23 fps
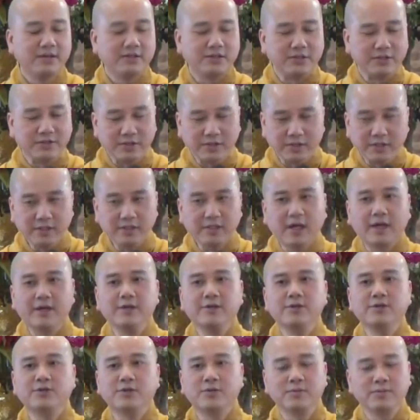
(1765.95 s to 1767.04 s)
dưỡng
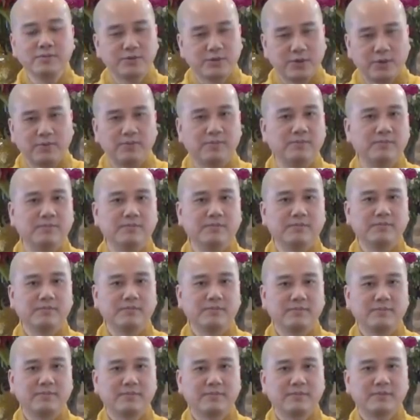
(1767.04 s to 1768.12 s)
thân trung trùng
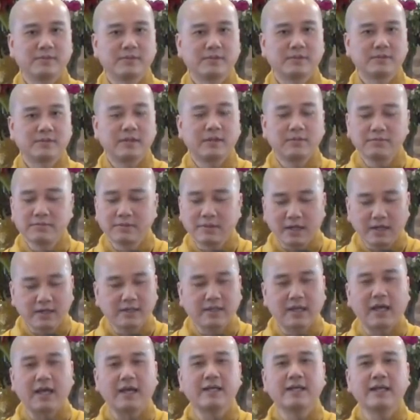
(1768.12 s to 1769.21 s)
trong
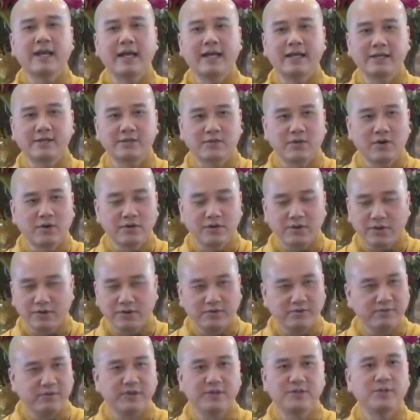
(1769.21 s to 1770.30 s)
cơ thể này có
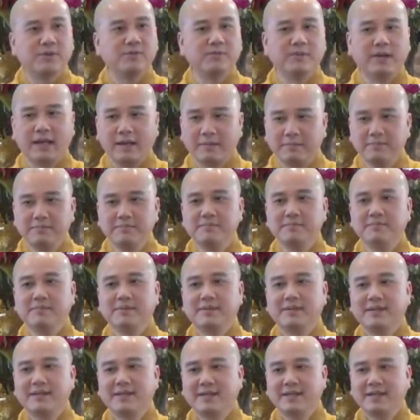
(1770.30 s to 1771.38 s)
nhiều vi trùng lắm
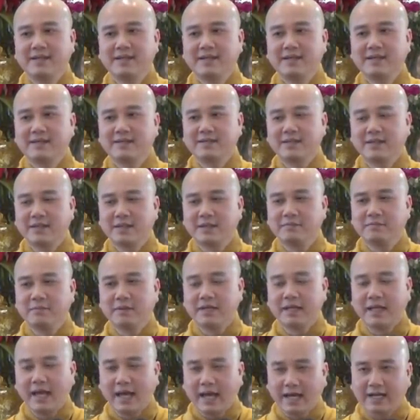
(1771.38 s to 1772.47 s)
cho nên
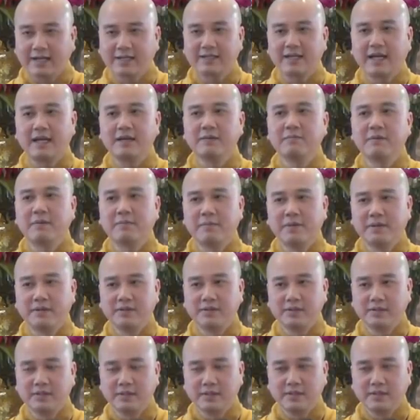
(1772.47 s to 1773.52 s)
mình ăn để mà mình